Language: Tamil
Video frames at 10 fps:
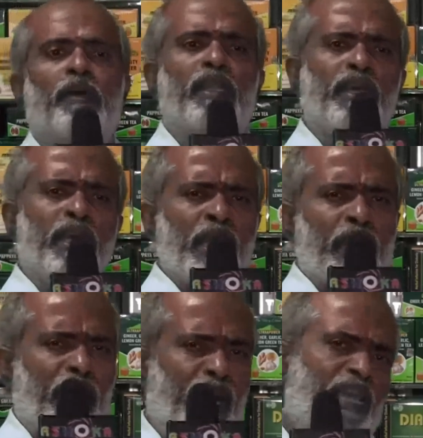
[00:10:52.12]
மாதிரி
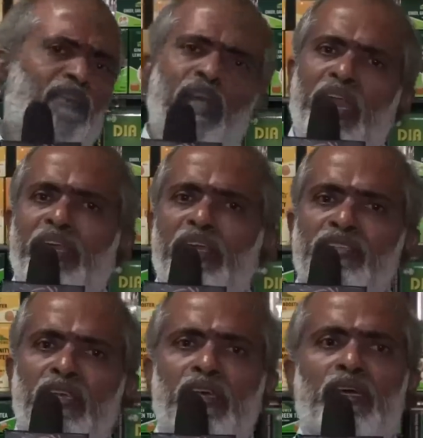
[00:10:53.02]
நிறைய
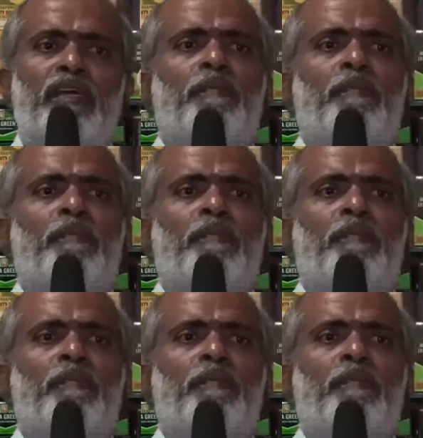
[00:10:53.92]
வெரைட்டிஸ் இருக்குது